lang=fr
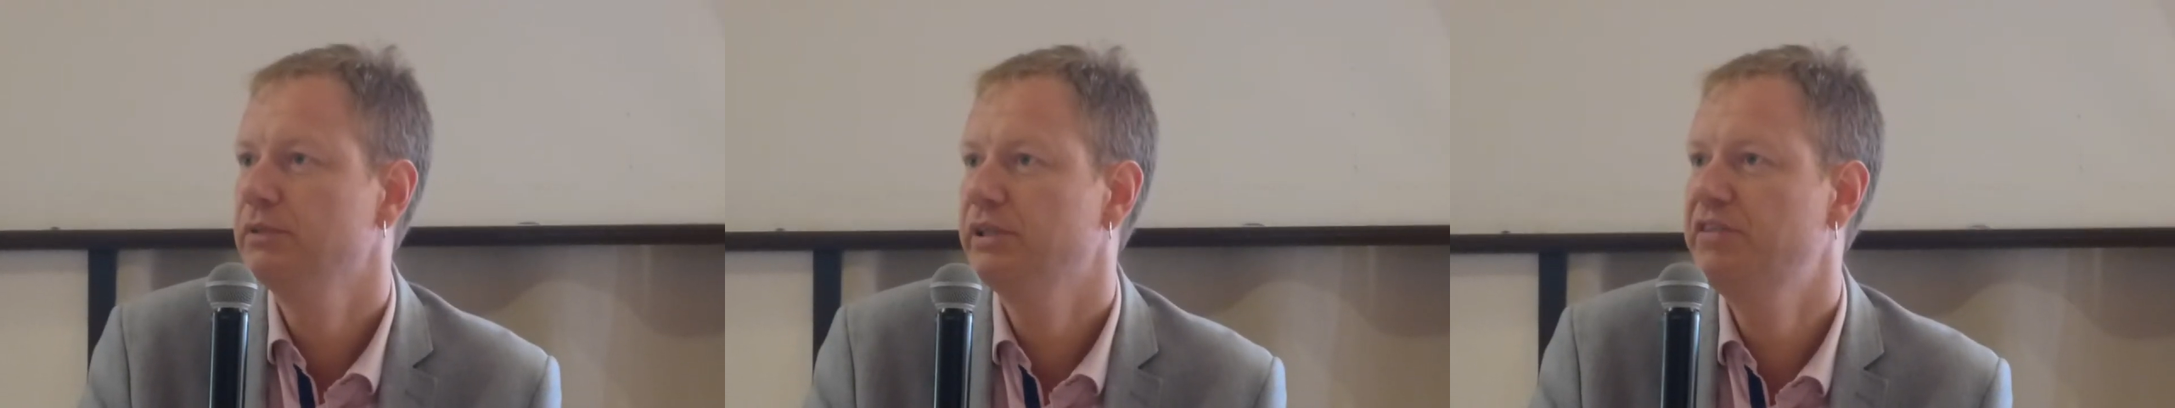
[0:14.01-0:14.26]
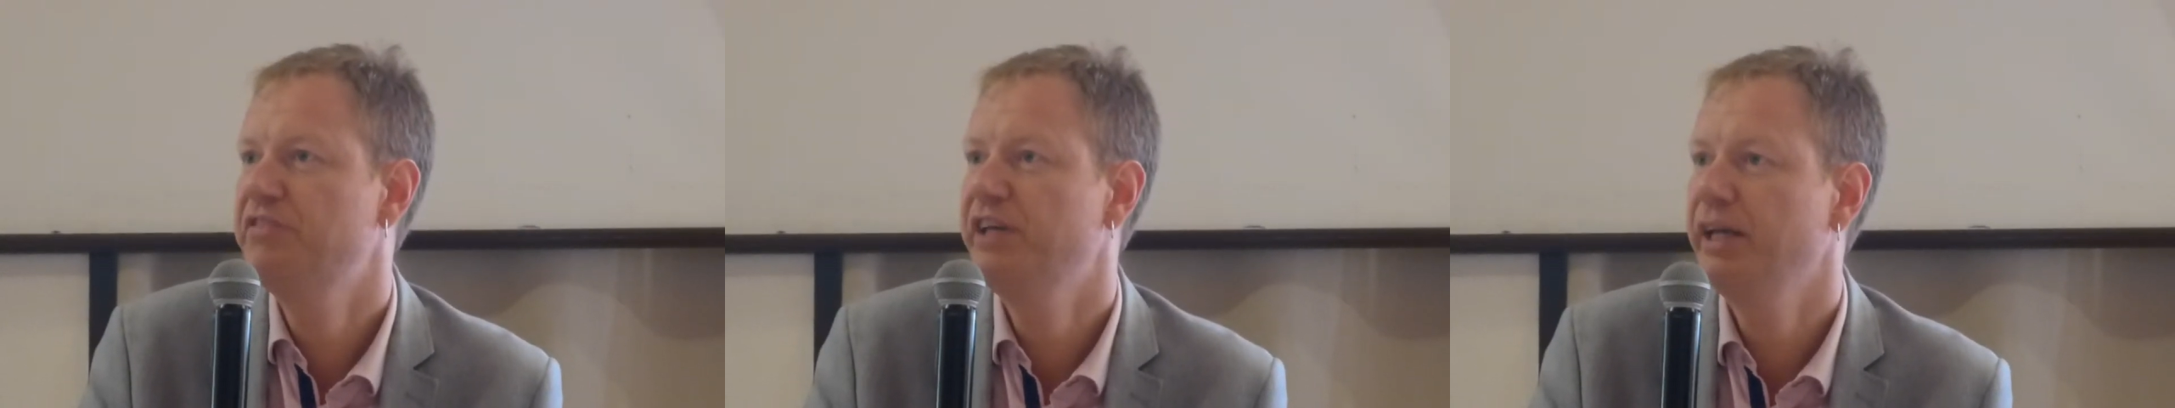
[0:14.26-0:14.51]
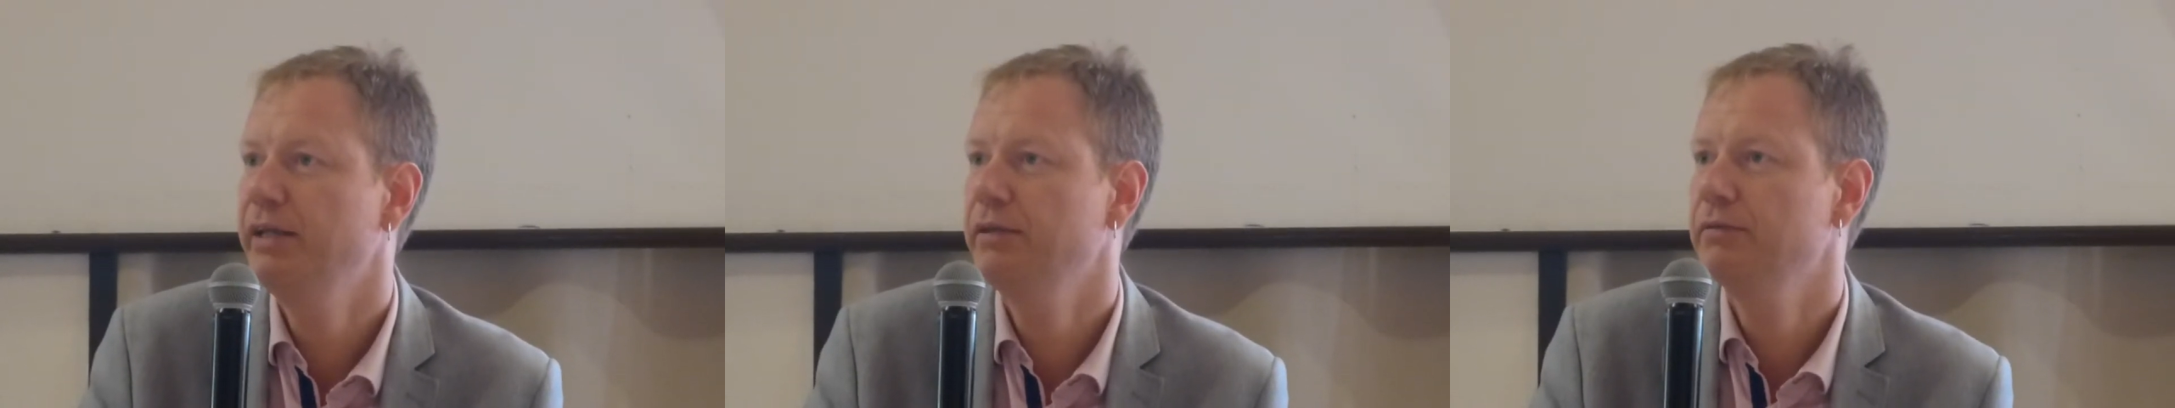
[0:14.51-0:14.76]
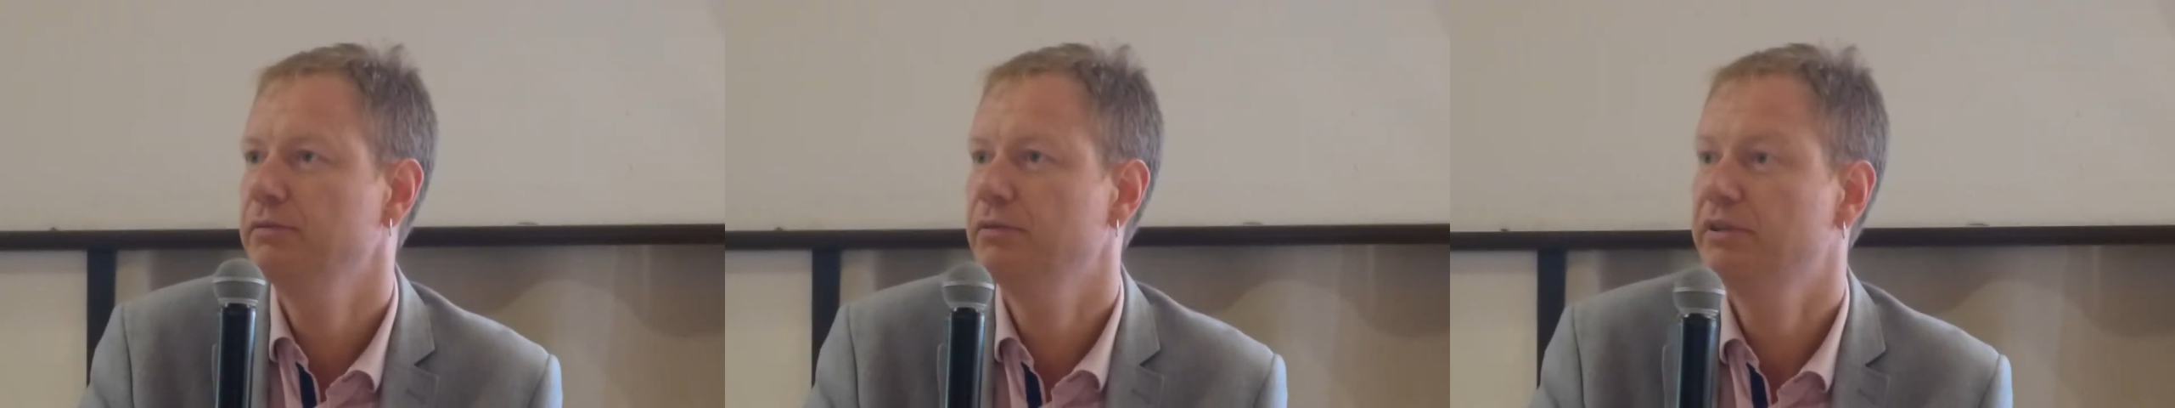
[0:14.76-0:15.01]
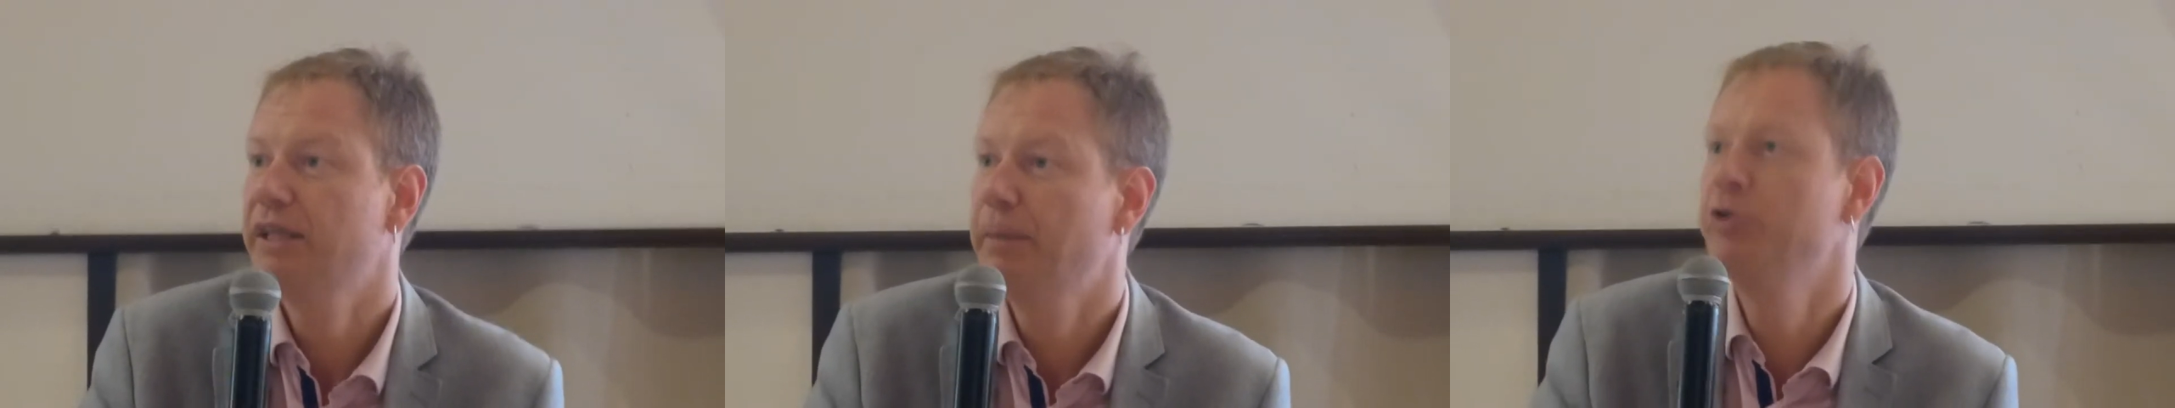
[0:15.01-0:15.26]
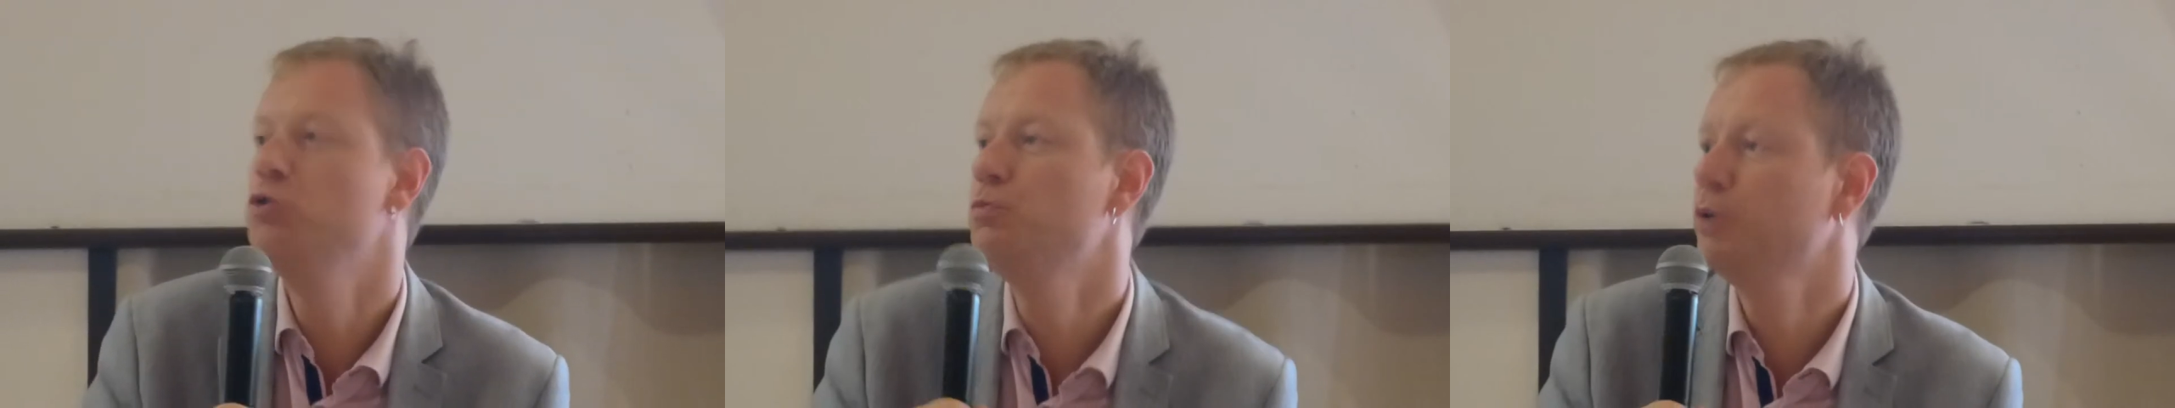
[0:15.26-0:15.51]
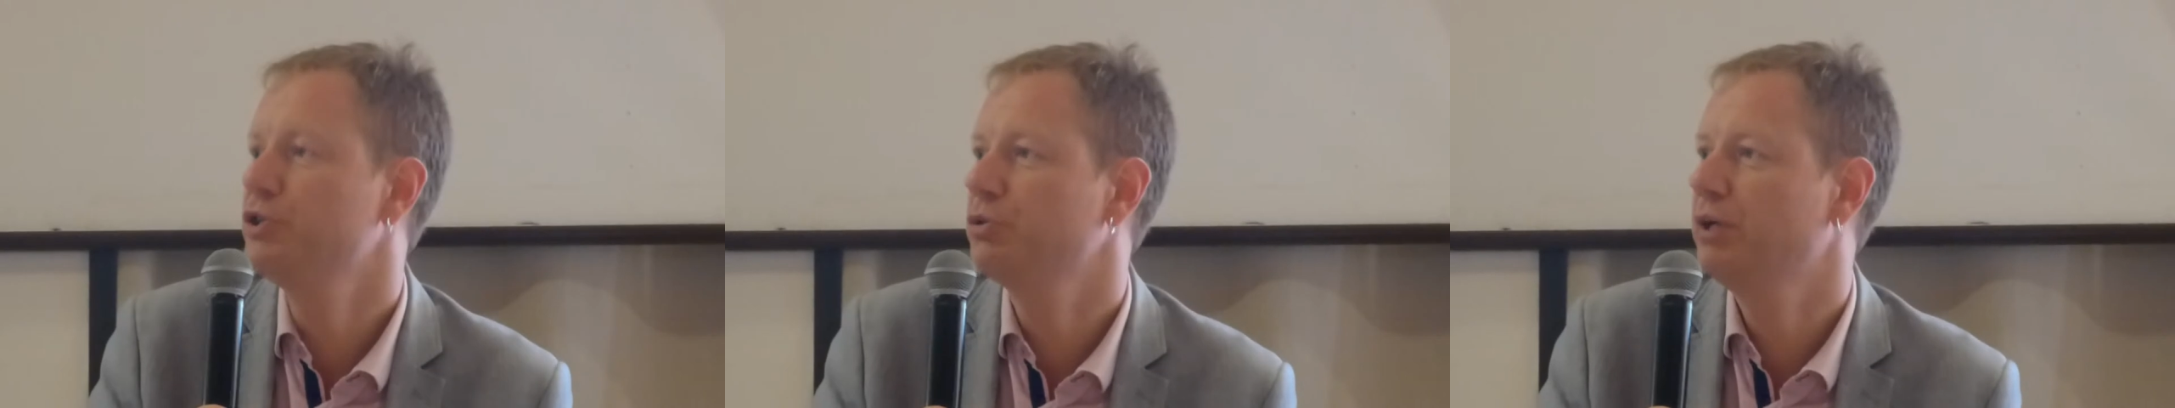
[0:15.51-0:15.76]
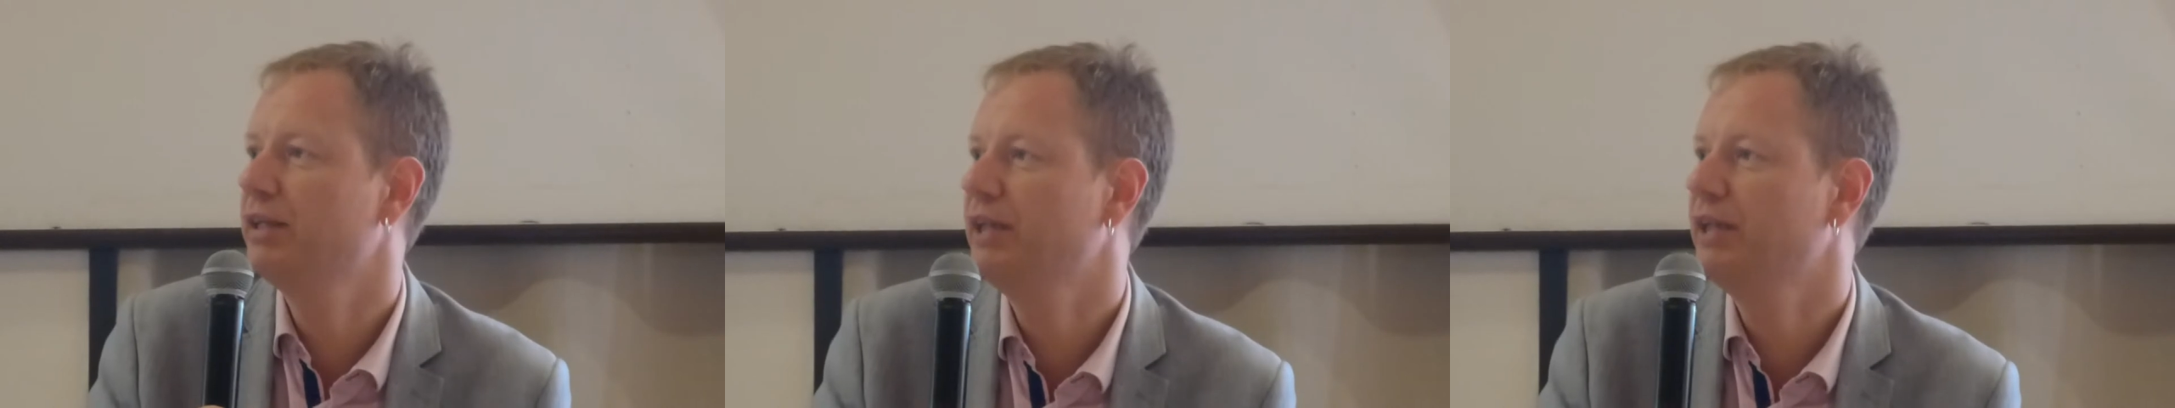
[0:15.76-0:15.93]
qui viennent taper du poing sur la